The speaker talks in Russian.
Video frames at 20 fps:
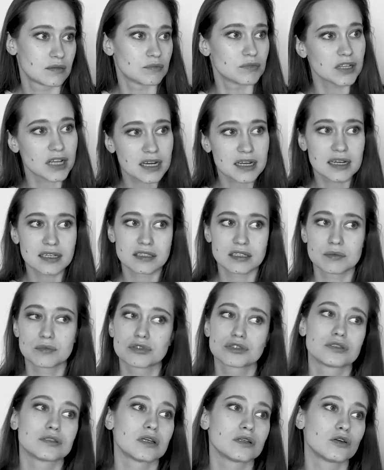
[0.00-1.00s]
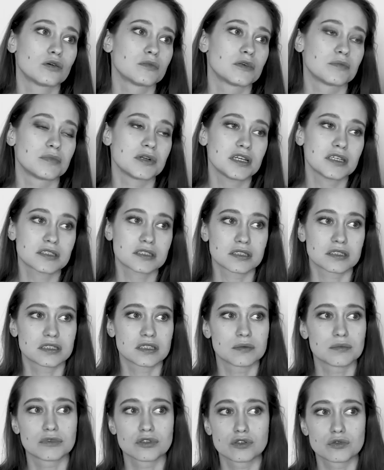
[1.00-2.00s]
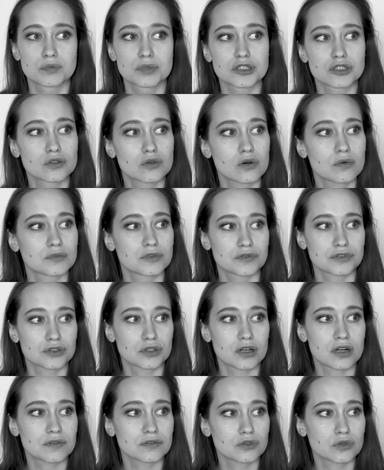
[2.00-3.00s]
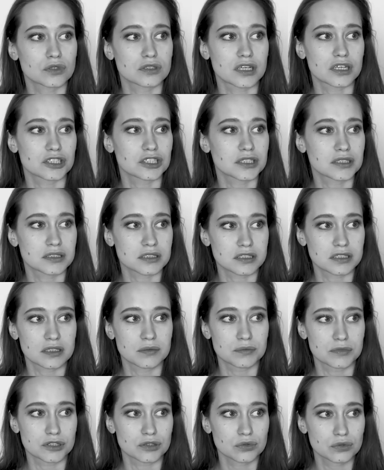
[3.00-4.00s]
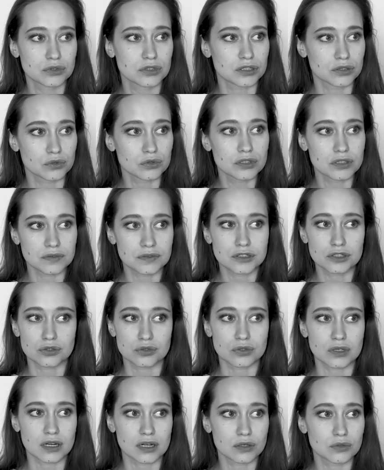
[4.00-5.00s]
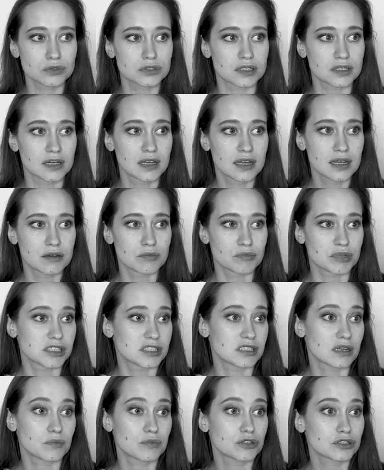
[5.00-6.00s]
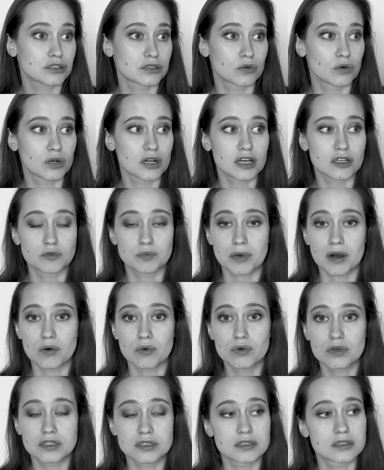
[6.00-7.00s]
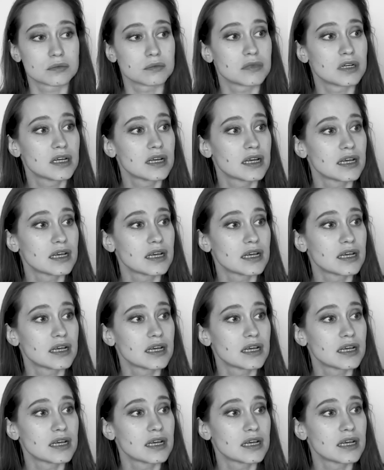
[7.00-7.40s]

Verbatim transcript: Благо, от работы до дома близко, 7 минут пешком, но все равно даже эти 7 минут иду и вижу, как люди беззаботно гуляют по улицам,